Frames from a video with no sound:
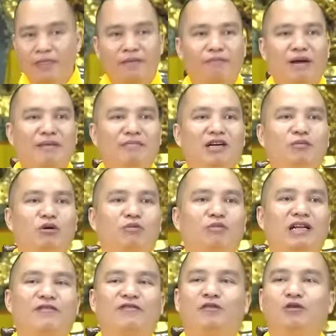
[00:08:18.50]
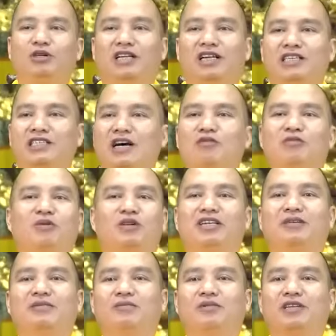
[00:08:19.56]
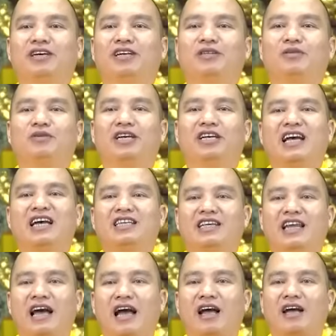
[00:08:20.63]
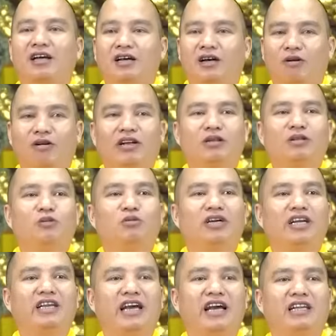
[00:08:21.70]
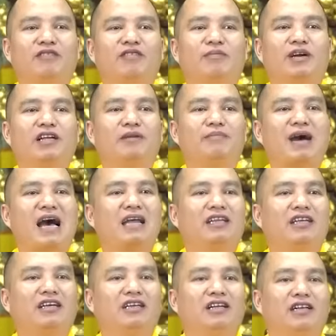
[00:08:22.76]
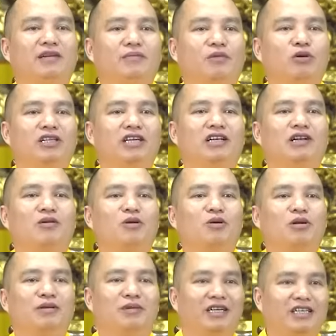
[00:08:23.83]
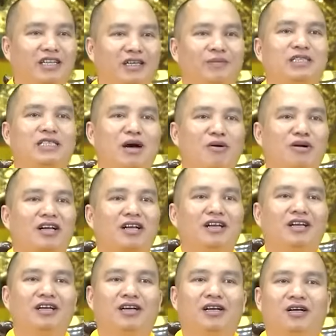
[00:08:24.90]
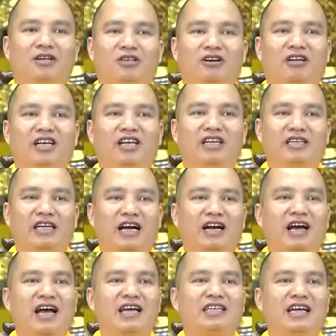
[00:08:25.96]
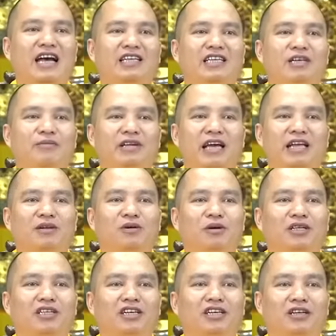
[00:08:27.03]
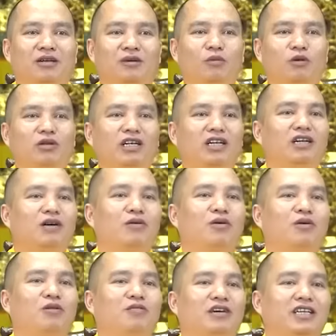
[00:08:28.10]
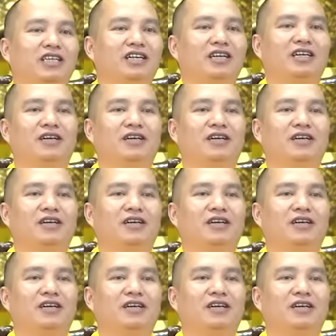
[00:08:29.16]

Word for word: 30-45 phút thì là xong một thời tụng kinh A Di Đà. Còn nếu tụng kinh này thì phải mất đến 3 tiếng đến 4 tiếng đồng hồ thì mới xong. Cho nên ấy, chẳng ai dạy mà đánh đổi 4 tiếng đồng hồ với